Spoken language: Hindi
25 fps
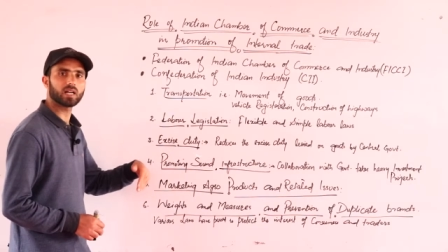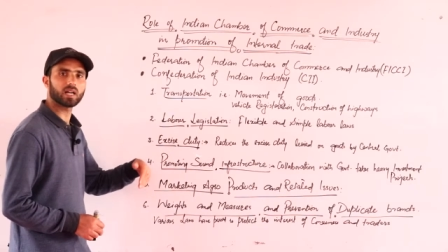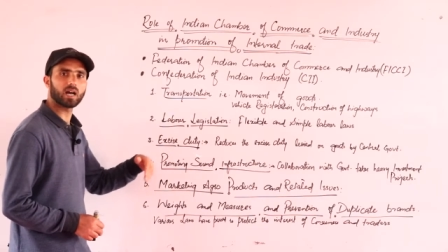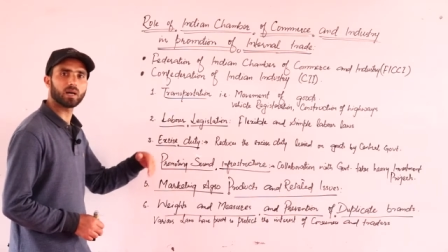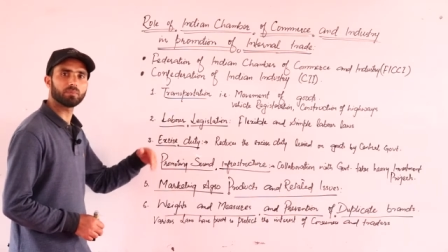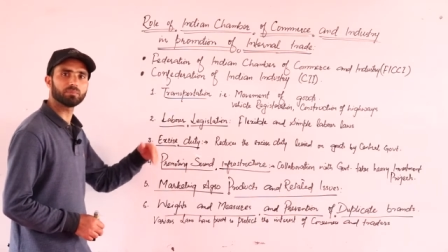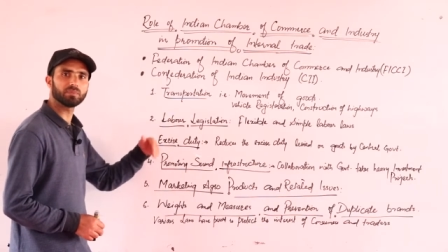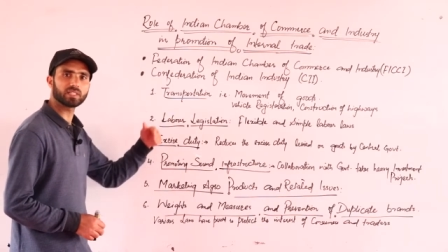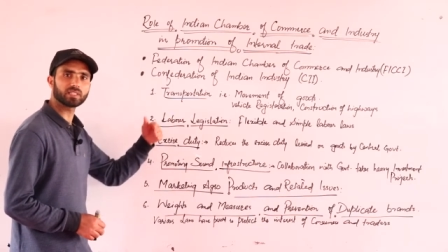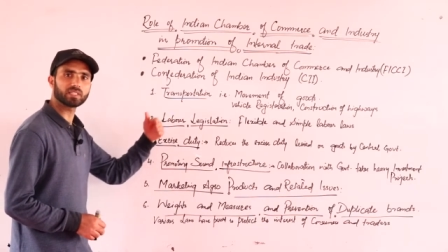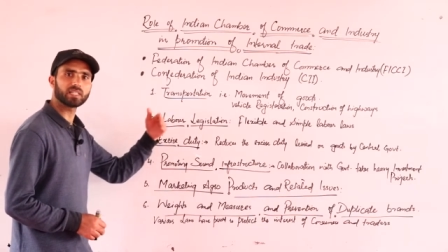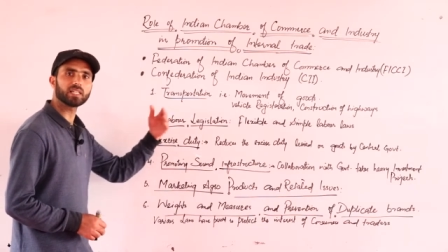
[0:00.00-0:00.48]

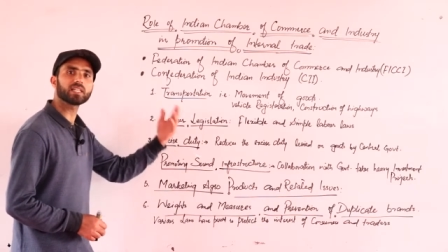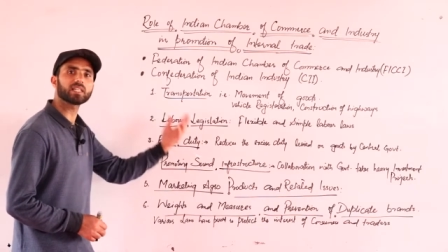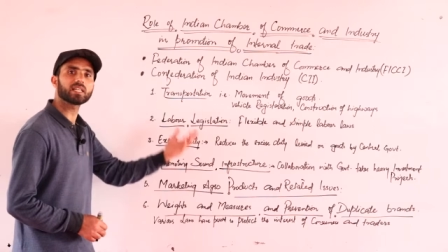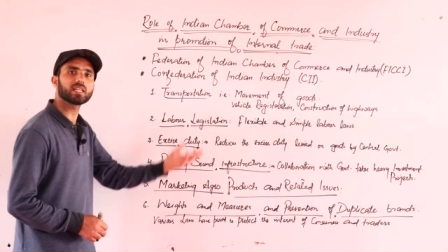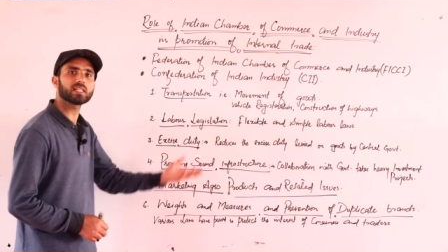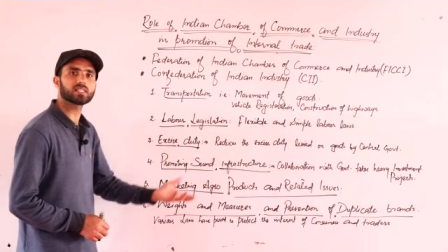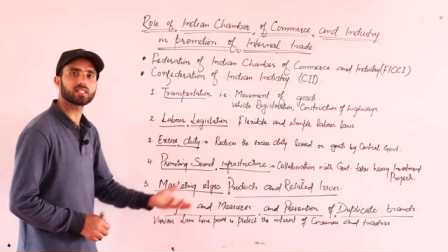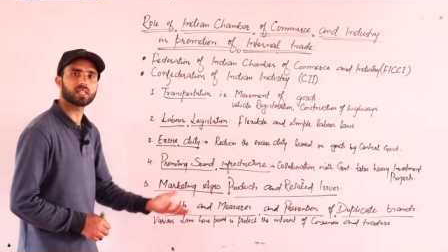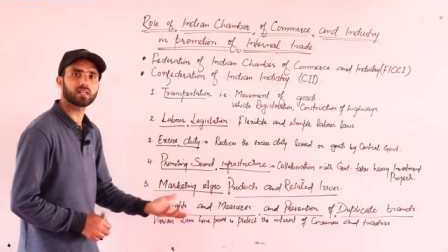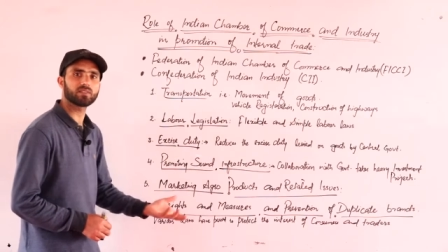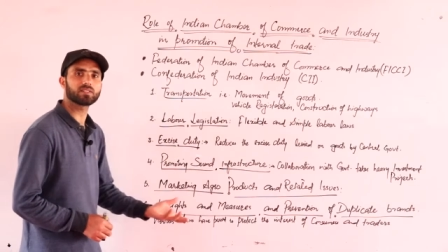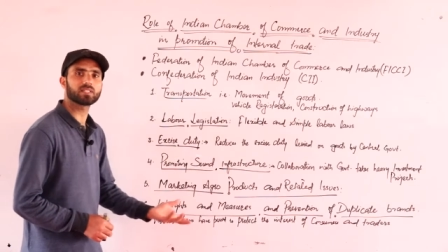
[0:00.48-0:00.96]
हम देखते हैं
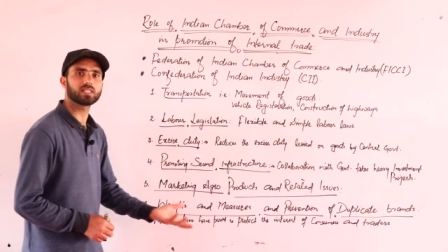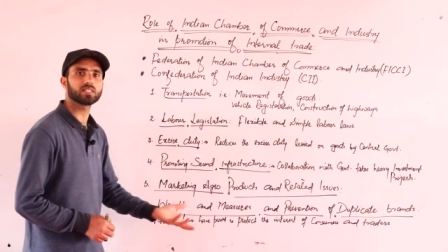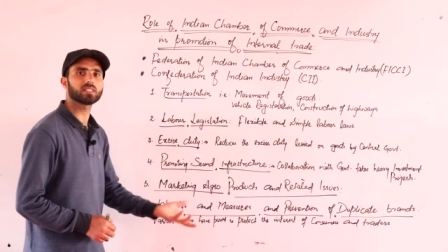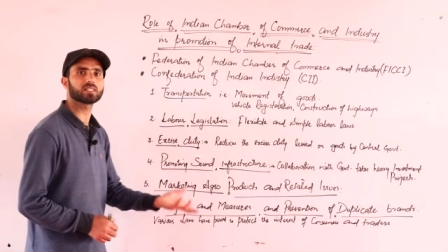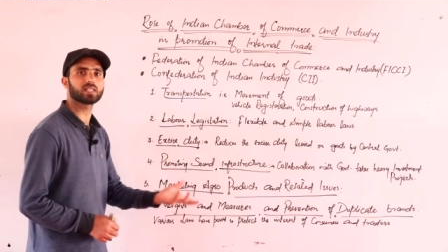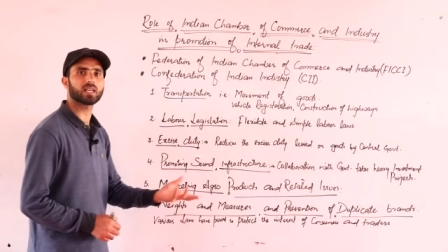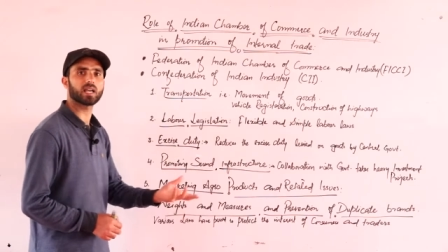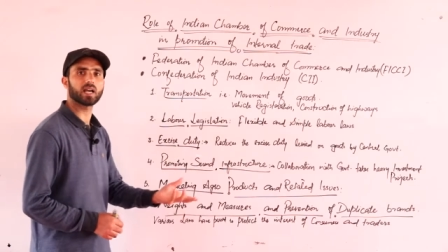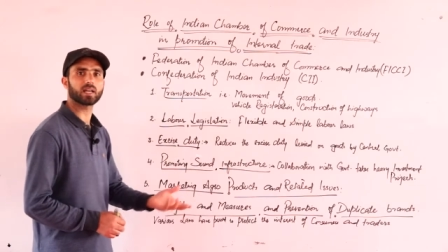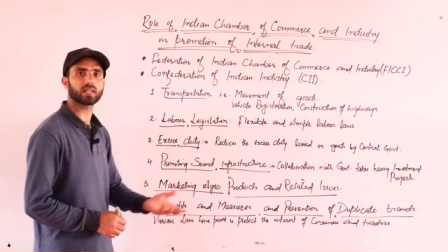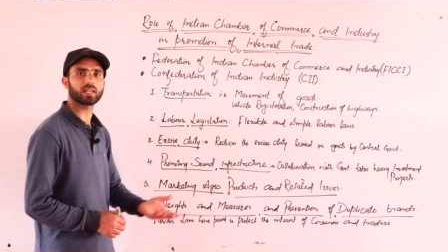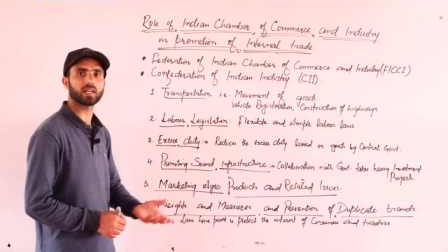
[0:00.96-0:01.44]
इनकी
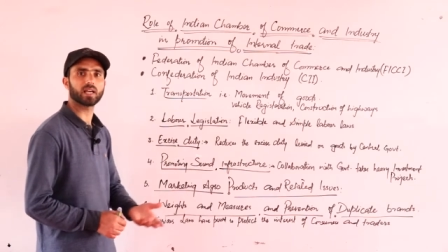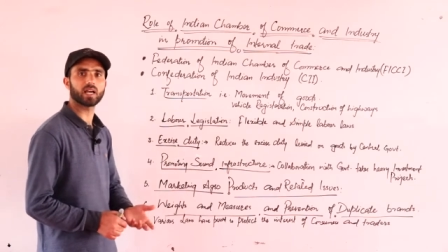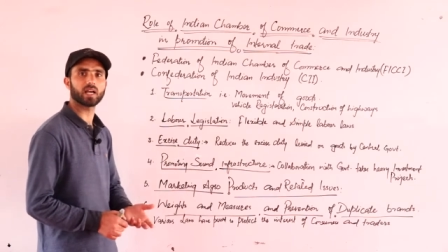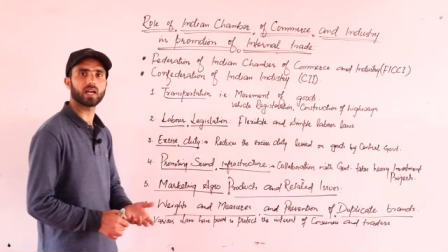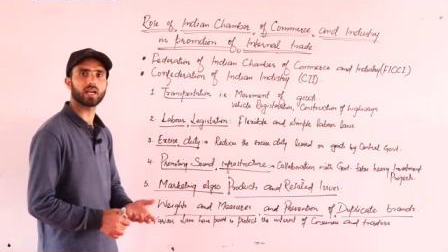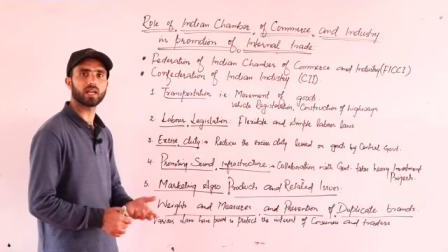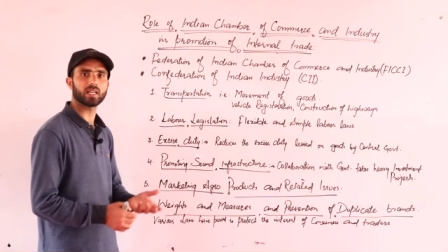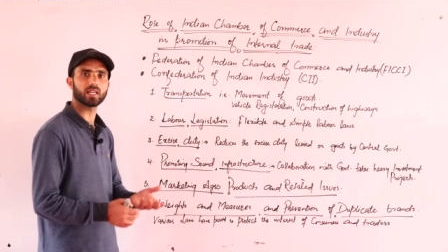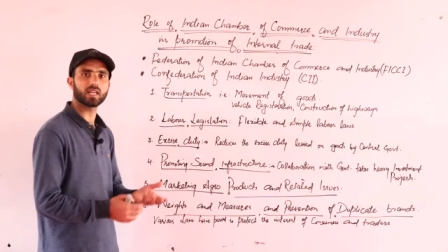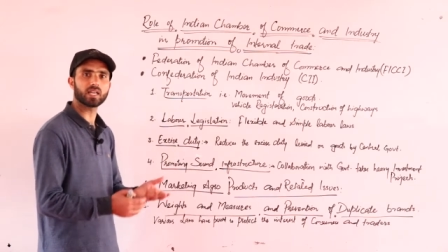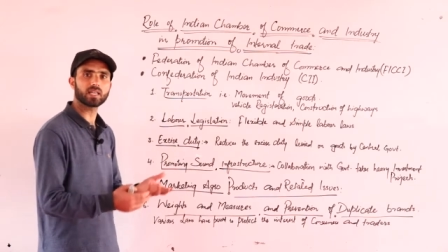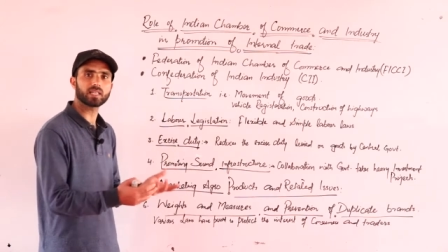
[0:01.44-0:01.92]
सर्विसेज क्या क्या
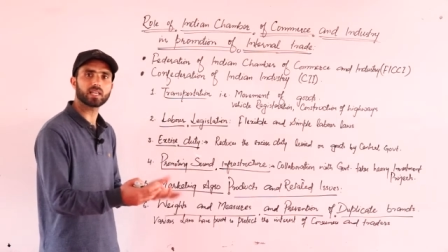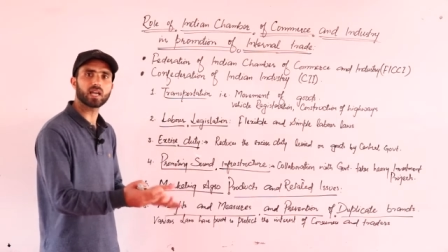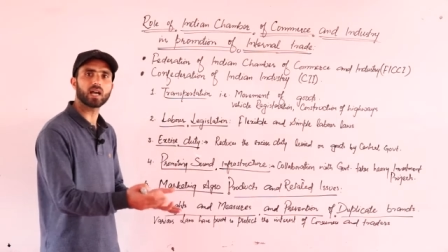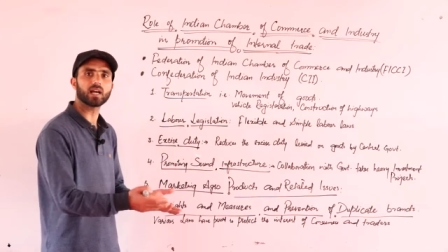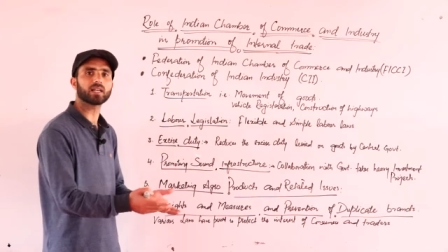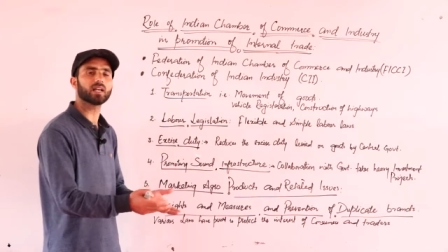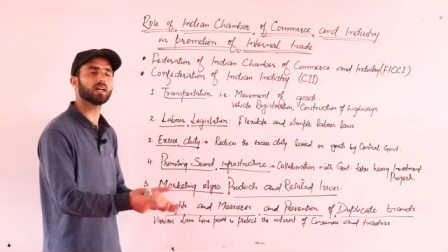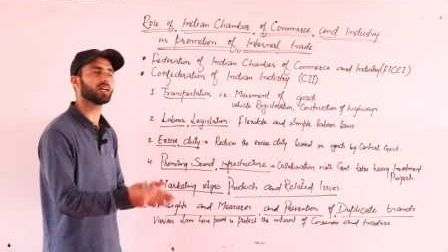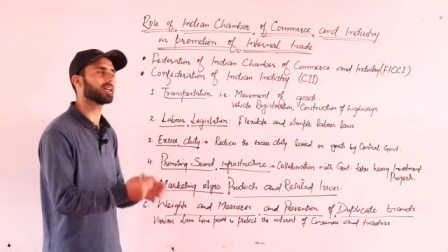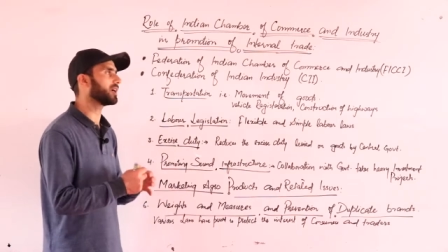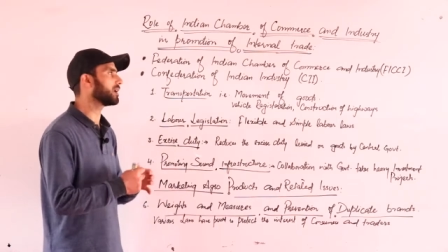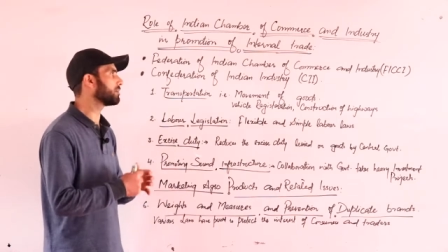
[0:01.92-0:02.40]
है ये
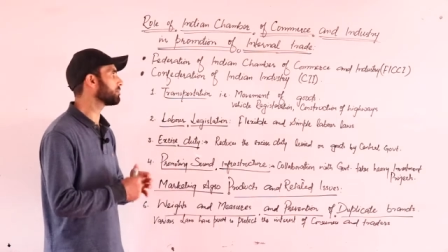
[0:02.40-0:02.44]
क्या क्या